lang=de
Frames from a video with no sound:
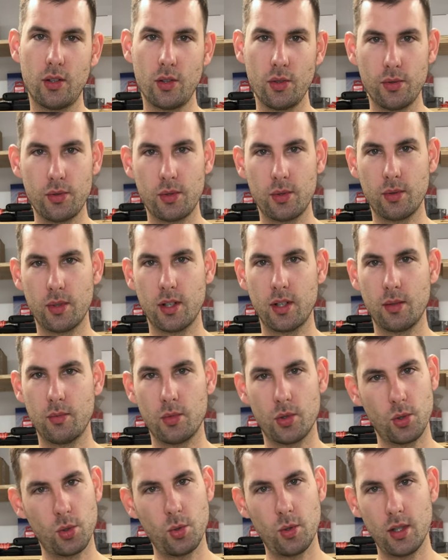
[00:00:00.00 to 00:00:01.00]
Lüftungen,
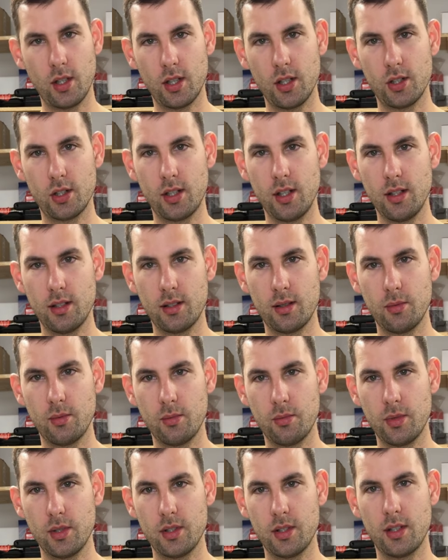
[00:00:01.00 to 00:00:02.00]
Motoren anschließen
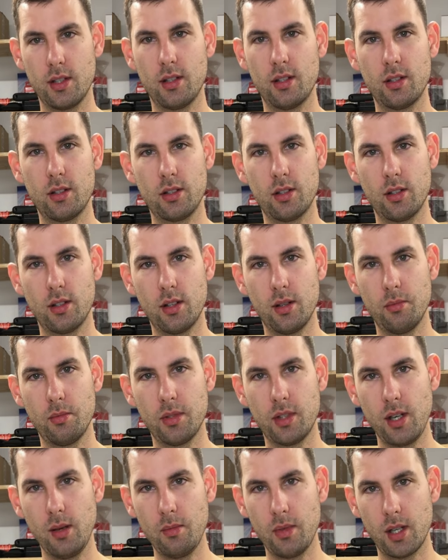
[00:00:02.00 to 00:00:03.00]
bis hin zur
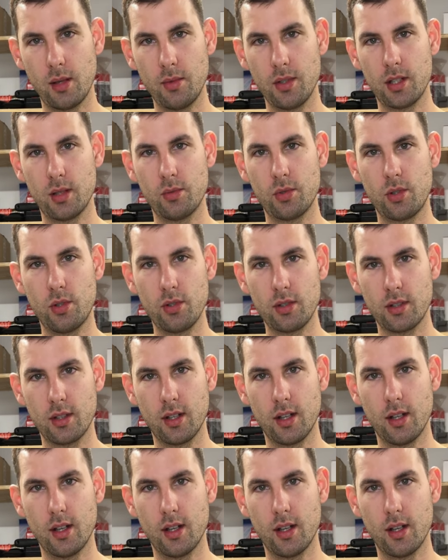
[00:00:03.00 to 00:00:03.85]
Inbetriebnahme zum Schluss,